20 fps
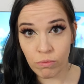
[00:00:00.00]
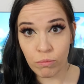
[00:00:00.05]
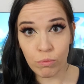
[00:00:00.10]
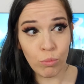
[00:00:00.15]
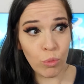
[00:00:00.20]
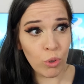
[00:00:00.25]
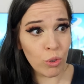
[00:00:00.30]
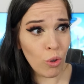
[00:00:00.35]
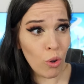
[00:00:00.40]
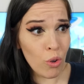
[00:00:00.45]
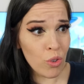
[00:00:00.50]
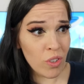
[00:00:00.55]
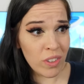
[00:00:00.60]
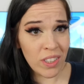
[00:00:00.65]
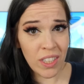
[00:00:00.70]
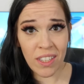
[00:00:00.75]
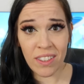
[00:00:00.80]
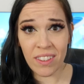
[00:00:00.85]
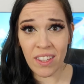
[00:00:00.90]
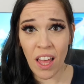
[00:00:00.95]
Montre aux
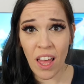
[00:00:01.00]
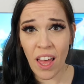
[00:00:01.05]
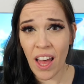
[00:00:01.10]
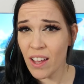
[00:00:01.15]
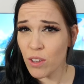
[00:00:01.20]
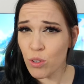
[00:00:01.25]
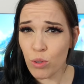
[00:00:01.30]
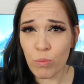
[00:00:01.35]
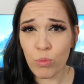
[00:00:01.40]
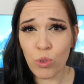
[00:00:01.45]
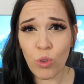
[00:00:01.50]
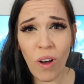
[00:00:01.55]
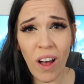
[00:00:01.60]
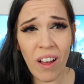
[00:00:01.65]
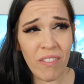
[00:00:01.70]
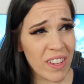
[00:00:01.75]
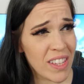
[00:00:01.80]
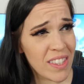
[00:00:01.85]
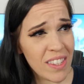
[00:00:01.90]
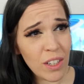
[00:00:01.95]
autres qui t'es, assume-toi,
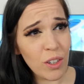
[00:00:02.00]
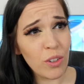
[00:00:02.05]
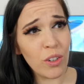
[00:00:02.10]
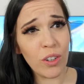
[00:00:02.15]
vas-y,